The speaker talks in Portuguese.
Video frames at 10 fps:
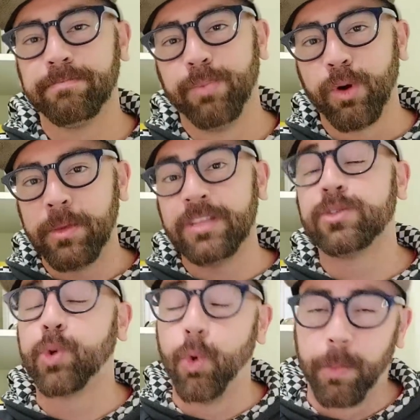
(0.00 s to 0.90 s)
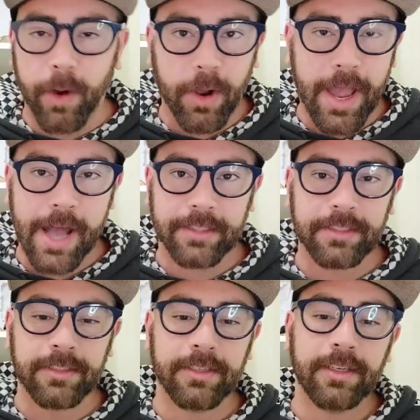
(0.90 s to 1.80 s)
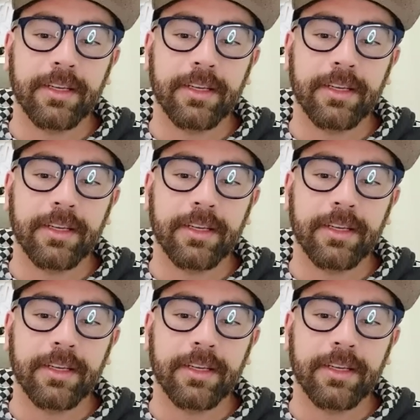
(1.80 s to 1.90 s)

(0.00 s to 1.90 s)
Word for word: por mim, desculpa Goiás.